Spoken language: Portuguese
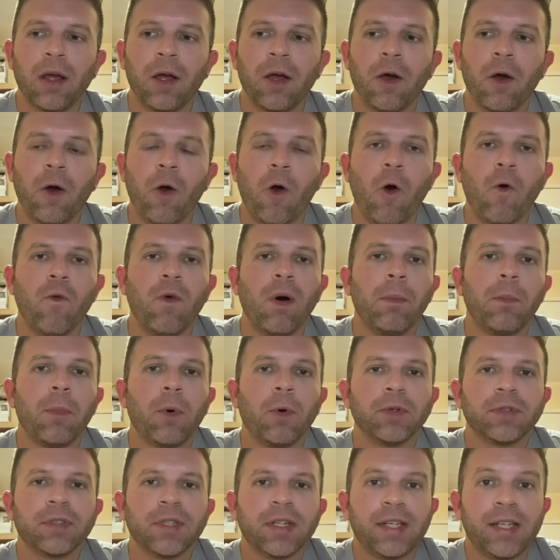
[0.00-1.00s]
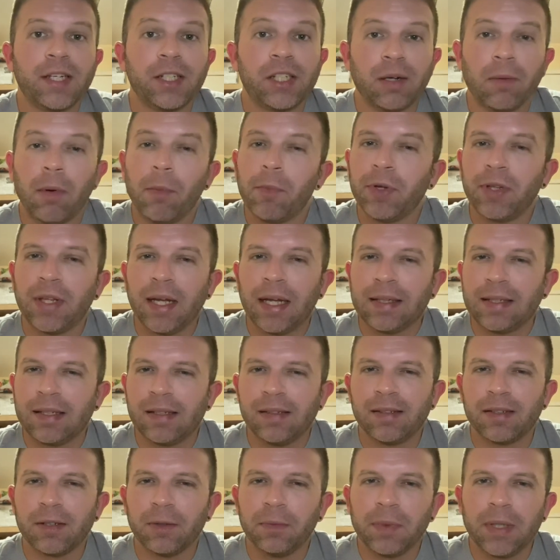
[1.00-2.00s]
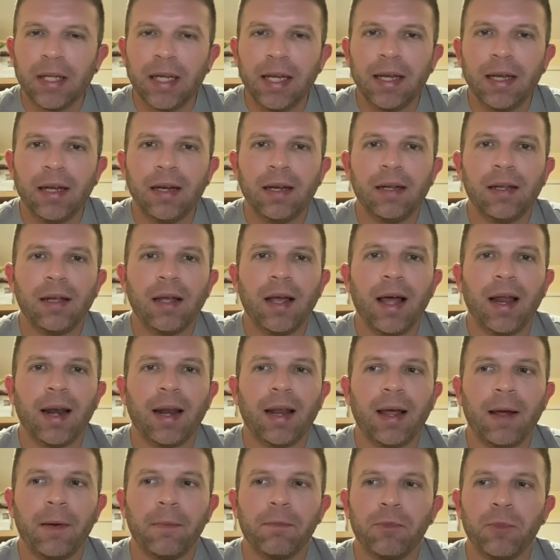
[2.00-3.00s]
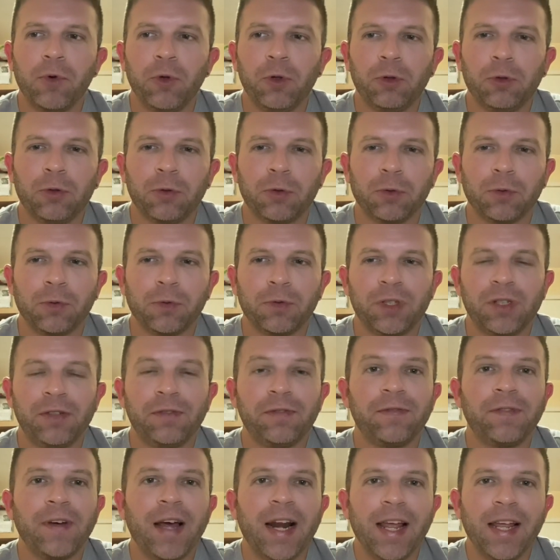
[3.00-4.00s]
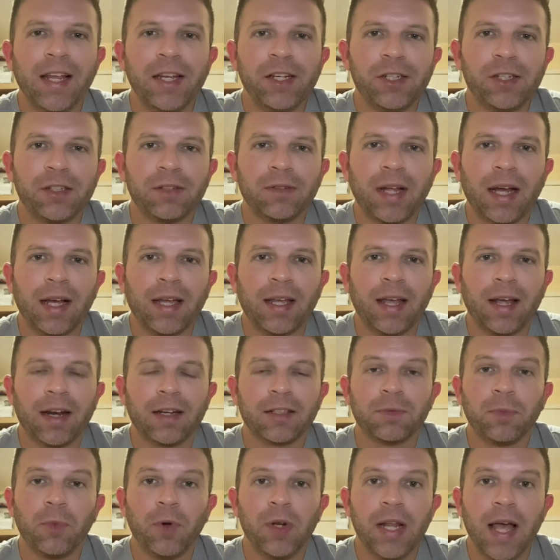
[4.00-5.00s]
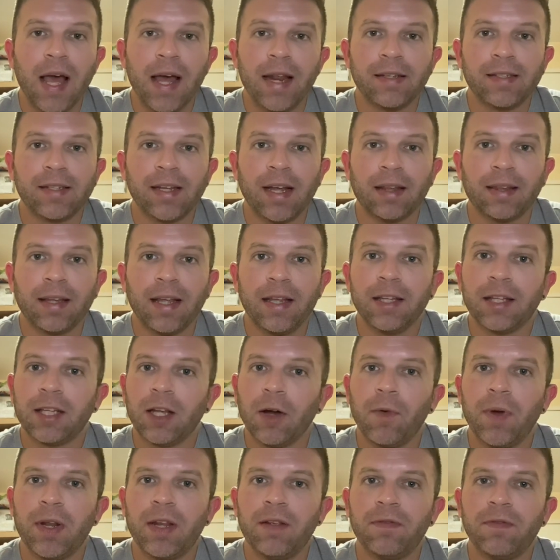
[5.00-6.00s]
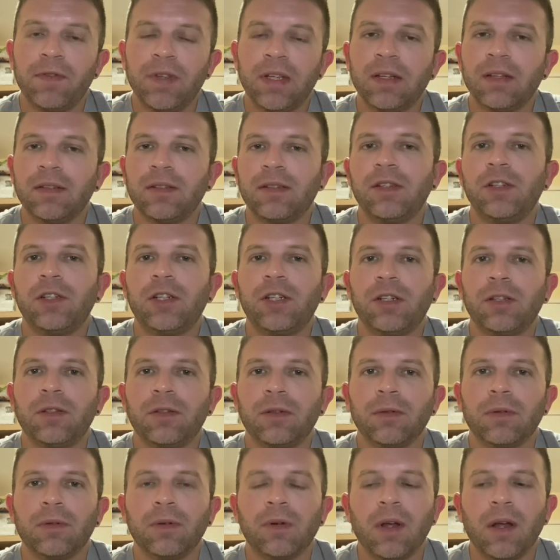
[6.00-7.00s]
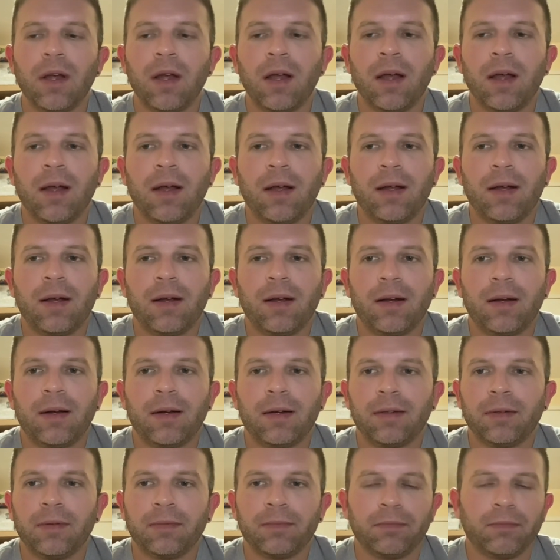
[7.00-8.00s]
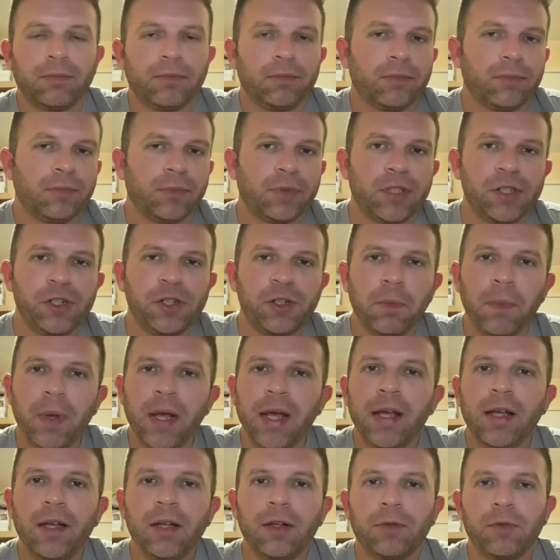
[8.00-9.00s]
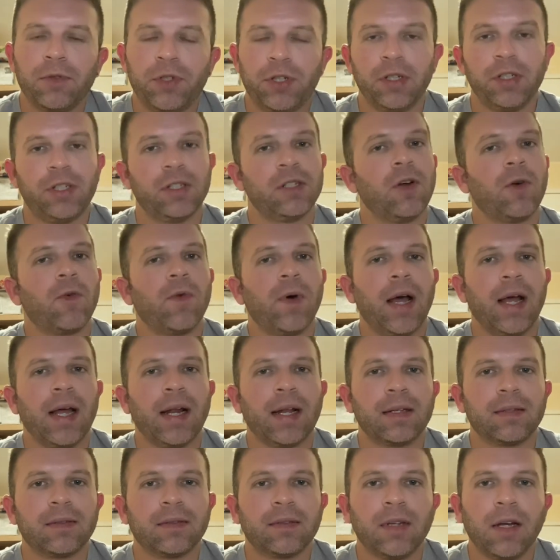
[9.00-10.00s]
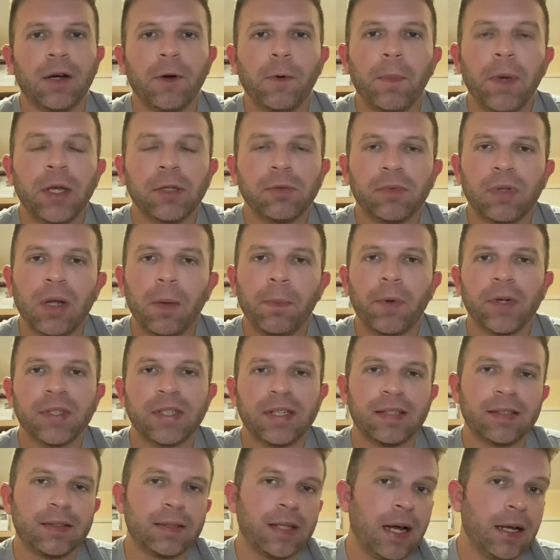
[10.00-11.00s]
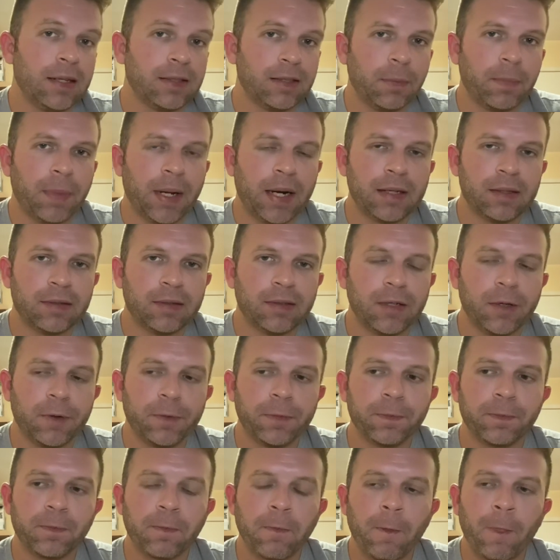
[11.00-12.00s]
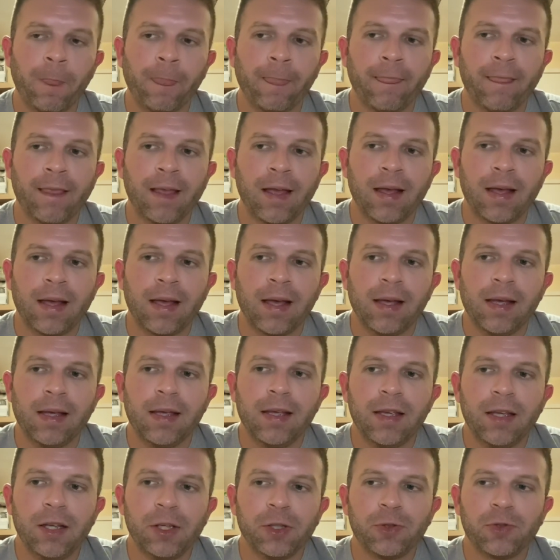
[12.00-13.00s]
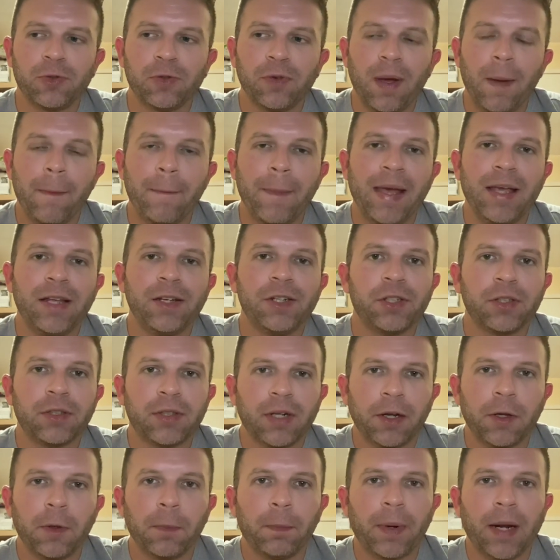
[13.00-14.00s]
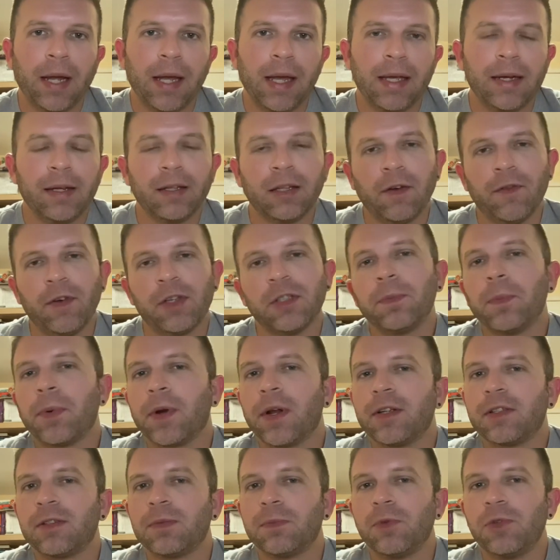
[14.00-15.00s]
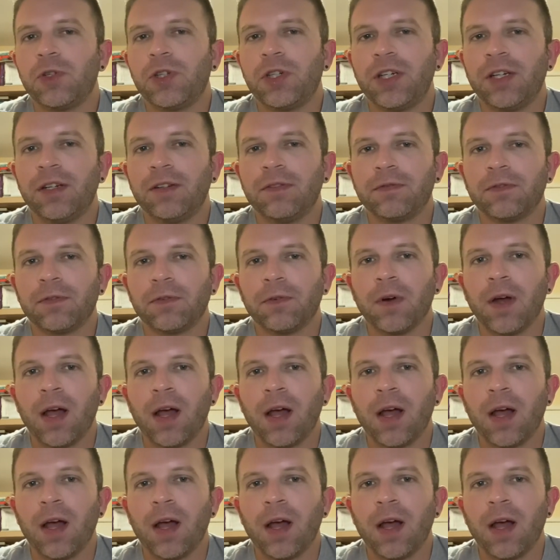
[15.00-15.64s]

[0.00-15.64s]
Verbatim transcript: com uma moça que chama muita atenção dele, ela é muito diferente daquelas mulheres que até então ele vinha sentindo uh, um sentimento, tinha tido alguma relação, mesmo depois da, da separação. E isso é bem estranho para ele, talvez por esse motivo